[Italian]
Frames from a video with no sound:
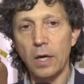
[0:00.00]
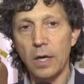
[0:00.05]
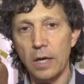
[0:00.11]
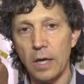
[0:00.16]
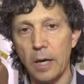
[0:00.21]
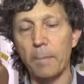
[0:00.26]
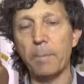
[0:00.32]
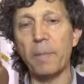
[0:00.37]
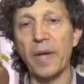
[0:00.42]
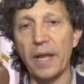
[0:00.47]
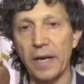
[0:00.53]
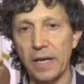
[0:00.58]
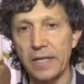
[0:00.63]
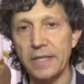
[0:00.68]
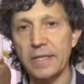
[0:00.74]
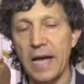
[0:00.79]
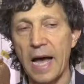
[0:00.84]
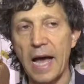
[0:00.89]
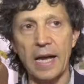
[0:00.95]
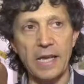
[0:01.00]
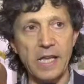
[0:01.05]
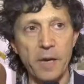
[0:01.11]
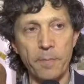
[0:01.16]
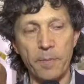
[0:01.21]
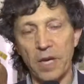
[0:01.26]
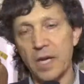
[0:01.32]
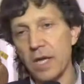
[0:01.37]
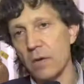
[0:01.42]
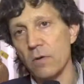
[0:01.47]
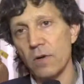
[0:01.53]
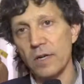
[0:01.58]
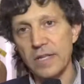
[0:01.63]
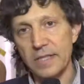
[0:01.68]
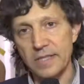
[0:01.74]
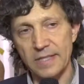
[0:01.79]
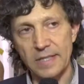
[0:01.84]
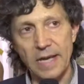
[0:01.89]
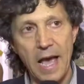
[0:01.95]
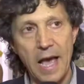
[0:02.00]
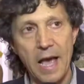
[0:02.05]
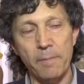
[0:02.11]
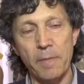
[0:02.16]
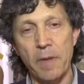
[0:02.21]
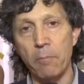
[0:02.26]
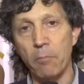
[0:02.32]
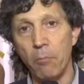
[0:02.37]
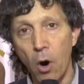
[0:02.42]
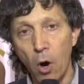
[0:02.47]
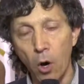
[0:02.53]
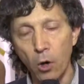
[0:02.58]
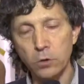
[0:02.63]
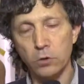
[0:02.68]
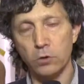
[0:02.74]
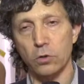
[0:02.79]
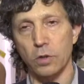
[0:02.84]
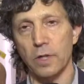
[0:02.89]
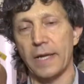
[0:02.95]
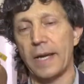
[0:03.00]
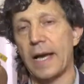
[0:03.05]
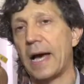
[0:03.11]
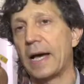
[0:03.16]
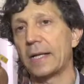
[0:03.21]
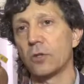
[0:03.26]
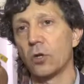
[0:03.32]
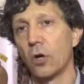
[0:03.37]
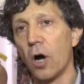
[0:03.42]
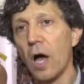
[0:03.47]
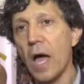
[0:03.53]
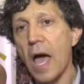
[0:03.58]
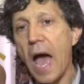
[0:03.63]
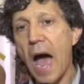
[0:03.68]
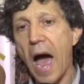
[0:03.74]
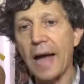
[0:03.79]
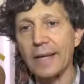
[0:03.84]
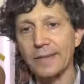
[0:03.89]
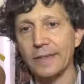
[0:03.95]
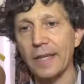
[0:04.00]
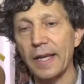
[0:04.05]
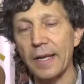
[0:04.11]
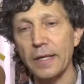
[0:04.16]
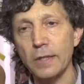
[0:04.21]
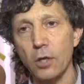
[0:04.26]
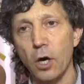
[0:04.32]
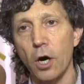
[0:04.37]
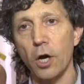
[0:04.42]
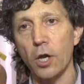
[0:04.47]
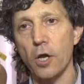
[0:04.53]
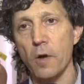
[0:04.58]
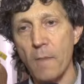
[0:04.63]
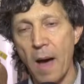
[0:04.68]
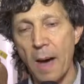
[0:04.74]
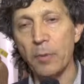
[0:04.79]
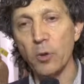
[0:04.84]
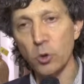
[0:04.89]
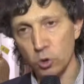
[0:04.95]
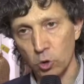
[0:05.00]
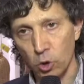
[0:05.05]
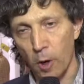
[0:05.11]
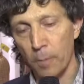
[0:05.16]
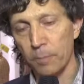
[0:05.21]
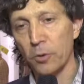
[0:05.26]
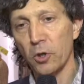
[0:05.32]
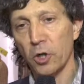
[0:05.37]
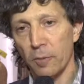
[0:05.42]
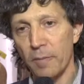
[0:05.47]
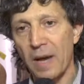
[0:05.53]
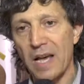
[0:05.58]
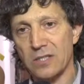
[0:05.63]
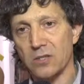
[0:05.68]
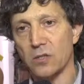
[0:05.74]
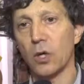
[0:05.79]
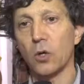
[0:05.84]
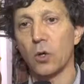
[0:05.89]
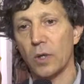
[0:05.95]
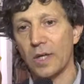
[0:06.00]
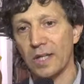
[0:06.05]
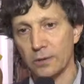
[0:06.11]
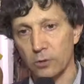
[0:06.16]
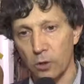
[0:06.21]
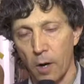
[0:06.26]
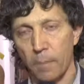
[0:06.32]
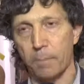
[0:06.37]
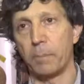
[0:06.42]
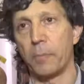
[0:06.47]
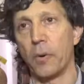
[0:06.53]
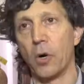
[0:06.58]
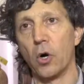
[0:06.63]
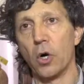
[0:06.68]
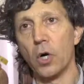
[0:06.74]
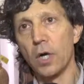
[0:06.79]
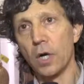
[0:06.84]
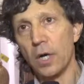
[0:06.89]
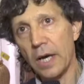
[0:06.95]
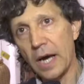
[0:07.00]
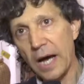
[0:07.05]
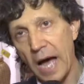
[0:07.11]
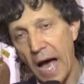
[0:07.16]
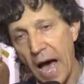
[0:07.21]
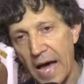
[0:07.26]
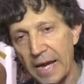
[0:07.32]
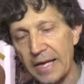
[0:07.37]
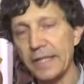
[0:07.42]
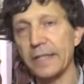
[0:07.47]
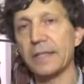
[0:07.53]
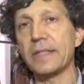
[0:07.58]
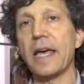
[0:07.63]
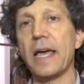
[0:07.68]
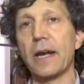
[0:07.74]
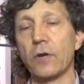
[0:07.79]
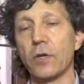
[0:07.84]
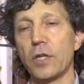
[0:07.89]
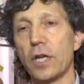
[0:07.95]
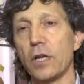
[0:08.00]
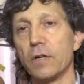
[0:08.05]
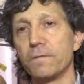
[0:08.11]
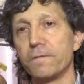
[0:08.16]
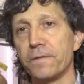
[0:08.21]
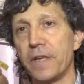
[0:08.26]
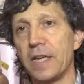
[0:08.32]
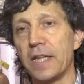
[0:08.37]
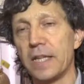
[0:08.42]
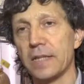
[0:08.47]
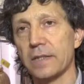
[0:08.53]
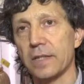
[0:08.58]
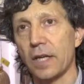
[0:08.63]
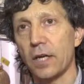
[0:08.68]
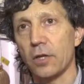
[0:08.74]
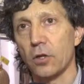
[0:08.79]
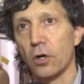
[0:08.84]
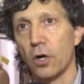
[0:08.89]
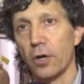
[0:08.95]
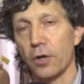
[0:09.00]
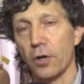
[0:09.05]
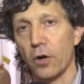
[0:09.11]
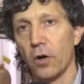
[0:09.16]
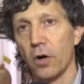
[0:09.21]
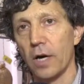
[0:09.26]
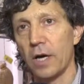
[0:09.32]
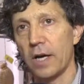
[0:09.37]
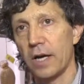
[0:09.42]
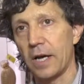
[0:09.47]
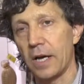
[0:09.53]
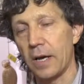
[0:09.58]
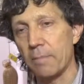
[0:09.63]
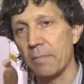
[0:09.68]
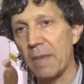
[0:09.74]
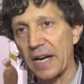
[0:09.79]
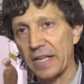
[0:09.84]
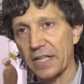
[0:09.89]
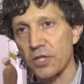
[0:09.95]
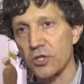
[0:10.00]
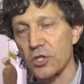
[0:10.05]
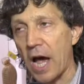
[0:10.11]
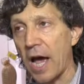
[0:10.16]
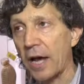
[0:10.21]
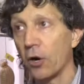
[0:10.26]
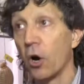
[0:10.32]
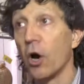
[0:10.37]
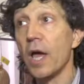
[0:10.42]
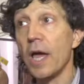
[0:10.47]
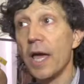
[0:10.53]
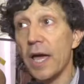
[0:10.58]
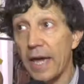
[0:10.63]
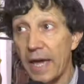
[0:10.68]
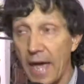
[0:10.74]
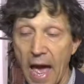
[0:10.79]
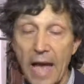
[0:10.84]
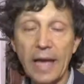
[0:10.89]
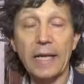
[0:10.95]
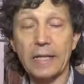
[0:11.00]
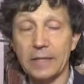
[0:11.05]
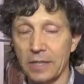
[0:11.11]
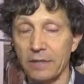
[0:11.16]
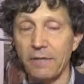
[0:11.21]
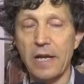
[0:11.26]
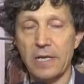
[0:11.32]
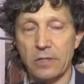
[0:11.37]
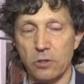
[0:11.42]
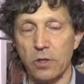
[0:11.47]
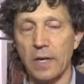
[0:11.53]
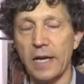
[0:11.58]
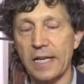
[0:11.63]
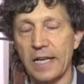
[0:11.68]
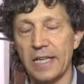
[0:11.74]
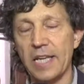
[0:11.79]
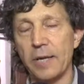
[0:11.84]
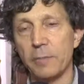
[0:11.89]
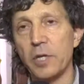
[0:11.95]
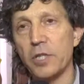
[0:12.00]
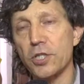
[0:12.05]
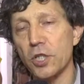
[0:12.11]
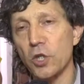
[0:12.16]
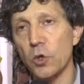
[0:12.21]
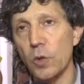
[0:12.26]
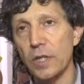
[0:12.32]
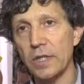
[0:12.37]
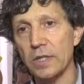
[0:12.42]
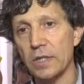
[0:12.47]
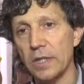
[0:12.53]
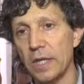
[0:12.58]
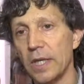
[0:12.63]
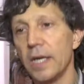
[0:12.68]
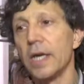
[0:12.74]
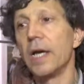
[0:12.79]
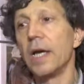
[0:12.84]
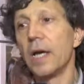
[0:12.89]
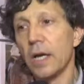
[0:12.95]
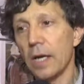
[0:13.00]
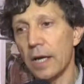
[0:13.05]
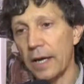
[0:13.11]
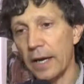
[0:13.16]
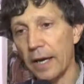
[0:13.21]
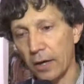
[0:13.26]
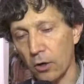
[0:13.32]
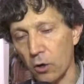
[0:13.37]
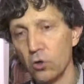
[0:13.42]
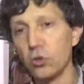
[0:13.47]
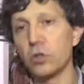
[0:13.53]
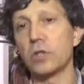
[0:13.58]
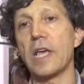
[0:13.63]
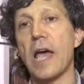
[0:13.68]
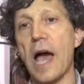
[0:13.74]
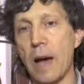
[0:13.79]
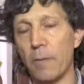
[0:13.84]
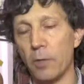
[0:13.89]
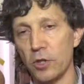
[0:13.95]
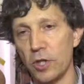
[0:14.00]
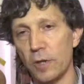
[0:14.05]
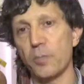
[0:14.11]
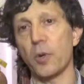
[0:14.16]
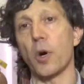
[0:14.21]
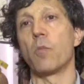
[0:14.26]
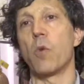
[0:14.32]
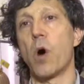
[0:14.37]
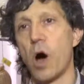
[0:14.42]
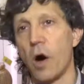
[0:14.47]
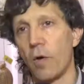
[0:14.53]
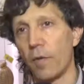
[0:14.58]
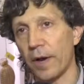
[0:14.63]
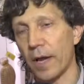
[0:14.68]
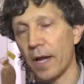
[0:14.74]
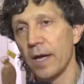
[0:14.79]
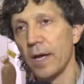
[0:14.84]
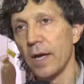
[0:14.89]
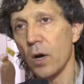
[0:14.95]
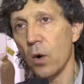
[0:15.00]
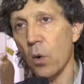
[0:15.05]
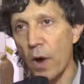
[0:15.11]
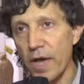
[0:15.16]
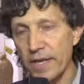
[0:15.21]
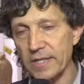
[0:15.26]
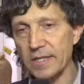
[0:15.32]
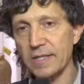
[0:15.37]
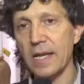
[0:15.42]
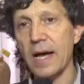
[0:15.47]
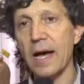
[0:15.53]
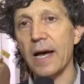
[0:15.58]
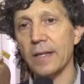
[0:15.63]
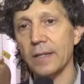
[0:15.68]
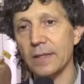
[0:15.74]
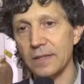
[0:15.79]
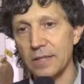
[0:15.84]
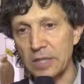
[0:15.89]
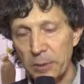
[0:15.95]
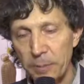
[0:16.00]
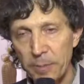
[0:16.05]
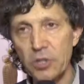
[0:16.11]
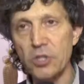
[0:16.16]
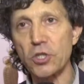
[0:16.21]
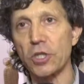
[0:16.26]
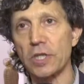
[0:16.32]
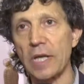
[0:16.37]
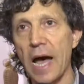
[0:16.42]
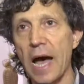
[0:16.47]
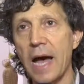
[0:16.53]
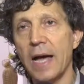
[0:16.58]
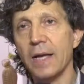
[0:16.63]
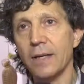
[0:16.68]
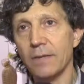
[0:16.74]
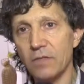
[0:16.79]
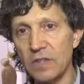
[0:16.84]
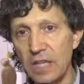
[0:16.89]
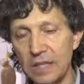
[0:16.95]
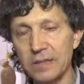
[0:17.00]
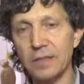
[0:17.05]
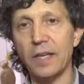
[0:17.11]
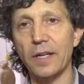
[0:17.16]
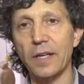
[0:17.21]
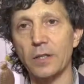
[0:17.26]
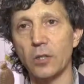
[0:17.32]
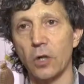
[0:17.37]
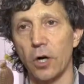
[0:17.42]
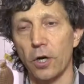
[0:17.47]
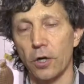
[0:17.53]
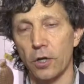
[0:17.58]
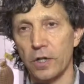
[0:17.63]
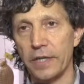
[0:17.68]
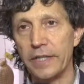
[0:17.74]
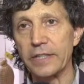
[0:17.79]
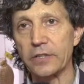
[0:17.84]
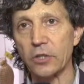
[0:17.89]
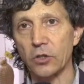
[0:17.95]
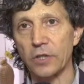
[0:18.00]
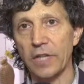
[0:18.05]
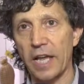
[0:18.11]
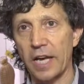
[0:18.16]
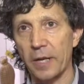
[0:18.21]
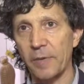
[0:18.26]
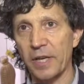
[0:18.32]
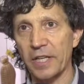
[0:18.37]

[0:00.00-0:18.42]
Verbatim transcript: eh, per l'Italia perché è un salame molto legato al territorio ma purtroppo rimasto ancora troppo all'interno dei confini del territorio eh, marchigiano e anche attraverso l'Accademia 5T eh, contiamo di promuovere questa tipicità del territorio dell'entroterra